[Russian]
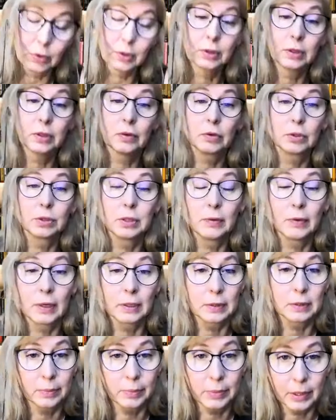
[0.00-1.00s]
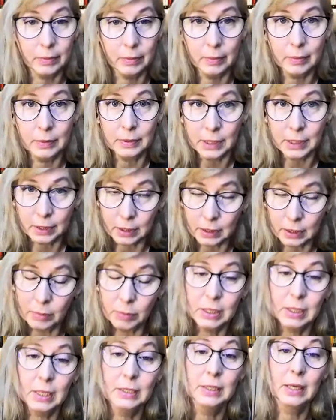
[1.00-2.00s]
какой-то? Вот давайте прям ну,
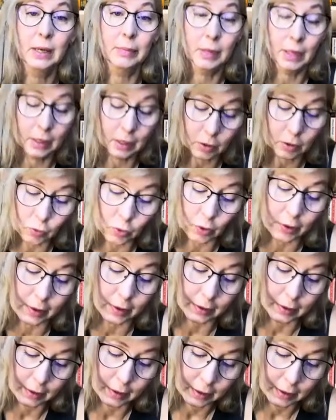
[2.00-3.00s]
закрытыми такой, глазами. Он, какой?